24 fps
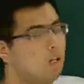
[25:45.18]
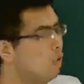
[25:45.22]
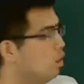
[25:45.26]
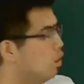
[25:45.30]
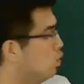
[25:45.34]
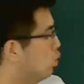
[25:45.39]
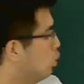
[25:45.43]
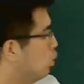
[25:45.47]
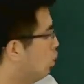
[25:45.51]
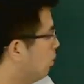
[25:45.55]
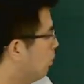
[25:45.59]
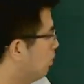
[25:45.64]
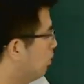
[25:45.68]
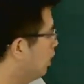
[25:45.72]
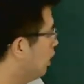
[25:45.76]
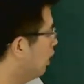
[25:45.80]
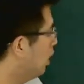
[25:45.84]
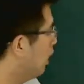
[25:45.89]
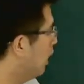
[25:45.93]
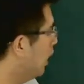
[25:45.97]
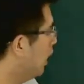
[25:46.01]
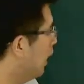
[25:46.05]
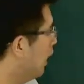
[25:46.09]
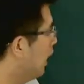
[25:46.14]
就是我们的
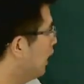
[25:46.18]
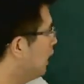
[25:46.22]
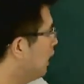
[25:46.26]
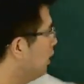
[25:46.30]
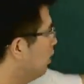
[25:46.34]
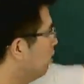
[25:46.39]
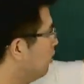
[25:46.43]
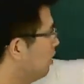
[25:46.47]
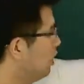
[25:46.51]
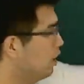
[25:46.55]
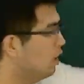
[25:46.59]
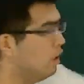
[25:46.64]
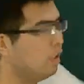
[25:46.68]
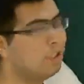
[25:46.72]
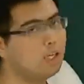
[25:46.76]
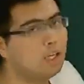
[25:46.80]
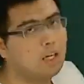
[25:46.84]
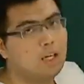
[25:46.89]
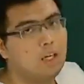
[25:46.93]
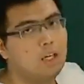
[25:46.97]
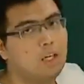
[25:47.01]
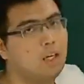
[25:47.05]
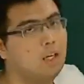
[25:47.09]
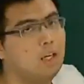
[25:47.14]
AC e
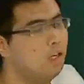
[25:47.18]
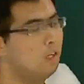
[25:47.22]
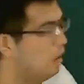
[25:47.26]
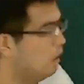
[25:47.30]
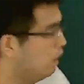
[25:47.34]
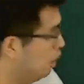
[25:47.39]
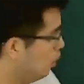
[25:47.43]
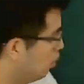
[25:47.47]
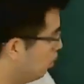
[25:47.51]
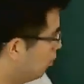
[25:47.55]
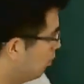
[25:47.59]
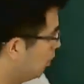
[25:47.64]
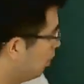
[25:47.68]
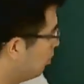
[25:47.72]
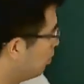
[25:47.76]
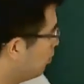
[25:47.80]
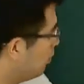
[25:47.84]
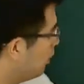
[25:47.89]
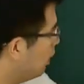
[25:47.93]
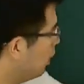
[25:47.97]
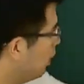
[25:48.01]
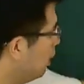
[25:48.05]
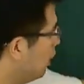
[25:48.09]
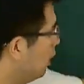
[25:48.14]
啊，还有我们的
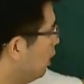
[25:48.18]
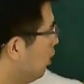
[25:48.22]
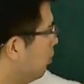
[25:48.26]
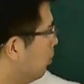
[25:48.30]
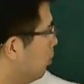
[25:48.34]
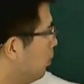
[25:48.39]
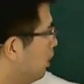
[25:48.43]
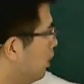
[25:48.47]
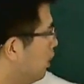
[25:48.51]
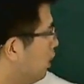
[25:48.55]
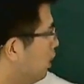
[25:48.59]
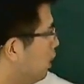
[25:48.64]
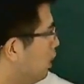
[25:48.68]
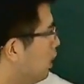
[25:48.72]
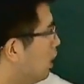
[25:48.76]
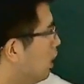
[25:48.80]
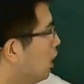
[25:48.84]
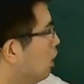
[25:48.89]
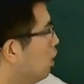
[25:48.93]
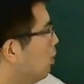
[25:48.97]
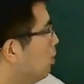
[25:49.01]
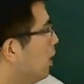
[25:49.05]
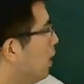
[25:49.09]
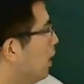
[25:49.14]
BDBD 一
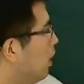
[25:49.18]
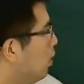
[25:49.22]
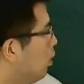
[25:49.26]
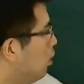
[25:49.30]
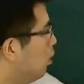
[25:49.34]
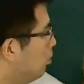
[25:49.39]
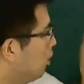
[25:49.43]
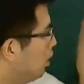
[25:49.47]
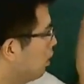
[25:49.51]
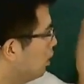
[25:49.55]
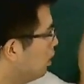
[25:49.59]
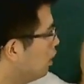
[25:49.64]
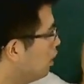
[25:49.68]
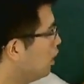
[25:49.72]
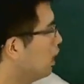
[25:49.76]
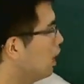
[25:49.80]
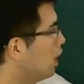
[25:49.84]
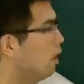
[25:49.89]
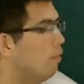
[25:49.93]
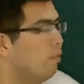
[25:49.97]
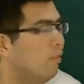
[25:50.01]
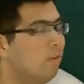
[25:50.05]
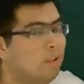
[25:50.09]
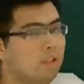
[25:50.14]
啊，对吧？还有我们的
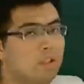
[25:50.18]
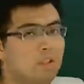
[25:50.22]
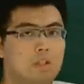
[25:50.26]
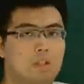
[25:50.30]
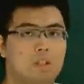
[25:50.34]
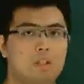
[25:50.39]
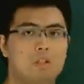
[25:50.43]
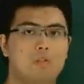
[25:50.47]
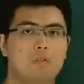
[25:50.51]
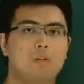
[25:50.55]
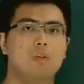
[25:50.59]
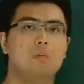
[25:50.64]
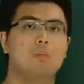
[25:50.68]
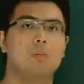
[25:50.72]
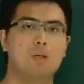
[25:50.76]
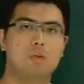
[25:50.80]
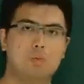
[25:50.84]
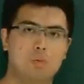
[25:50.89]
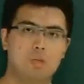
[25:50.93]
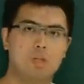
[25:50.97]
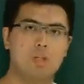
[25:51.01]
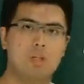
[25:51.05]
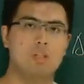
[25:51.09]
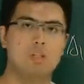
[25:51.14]
EF 呢，是否满
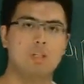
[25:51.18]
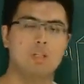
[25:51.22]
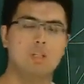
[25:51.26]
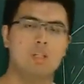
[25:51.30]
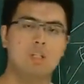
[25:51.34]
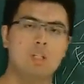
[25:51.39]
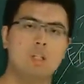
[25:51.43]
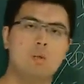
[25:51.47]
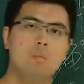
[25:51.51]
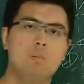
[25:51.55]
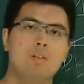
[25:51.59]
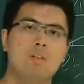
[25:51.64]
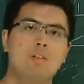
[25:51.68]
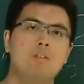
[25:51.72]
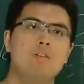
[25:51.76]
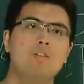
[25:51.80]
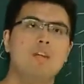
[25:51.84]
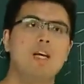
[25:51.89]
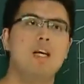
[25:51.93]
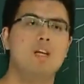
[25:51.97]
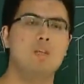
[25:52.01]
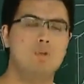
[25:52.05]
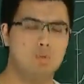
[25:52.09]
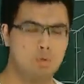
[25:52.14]
足条件？那么你
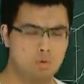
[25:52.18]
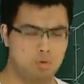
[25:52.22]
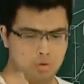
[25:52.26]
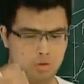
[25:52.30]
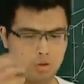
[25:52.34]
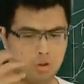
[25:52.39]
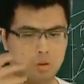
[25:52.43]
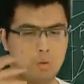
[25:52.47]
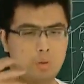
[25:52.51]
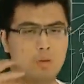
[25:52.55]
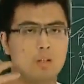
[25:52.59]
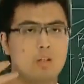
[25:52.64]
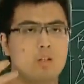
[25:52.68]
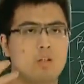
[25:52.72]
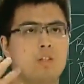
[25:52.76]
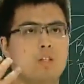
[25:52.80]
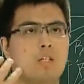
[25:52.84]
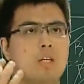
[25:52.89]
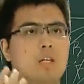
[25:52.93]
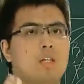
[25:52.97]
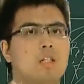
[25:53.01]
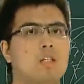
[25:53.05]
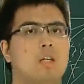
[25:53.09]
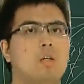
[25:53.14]
再去稍微的
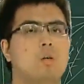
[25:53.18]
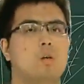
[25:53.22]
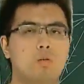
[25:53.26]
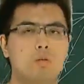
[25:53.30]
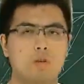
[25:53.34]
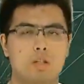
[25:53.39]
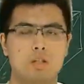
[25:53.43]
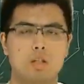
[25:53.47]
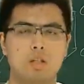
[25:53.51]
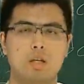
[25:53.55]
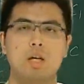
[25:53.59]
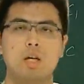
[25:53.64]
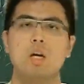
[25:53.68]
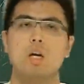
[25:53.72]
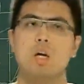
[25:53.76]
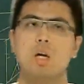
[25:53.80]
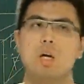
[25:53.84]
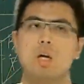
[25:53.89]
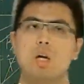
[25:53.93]
想一想，会发现